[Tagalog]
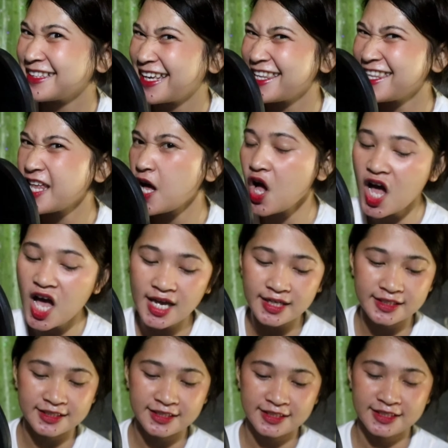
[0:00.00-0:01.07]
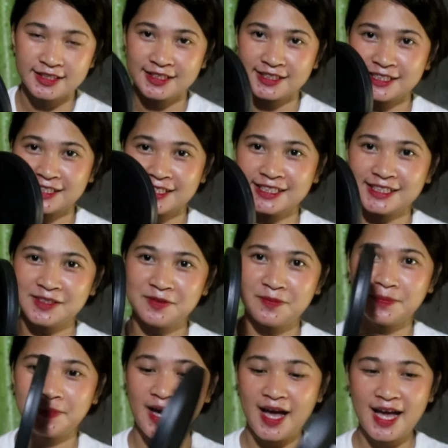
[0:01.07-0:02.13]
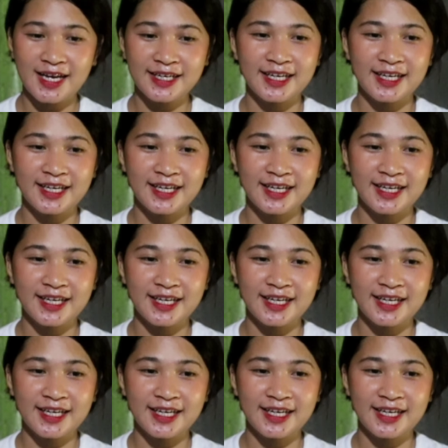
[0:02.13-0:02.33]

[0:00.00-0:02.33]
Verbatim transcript: Ganon. Diba?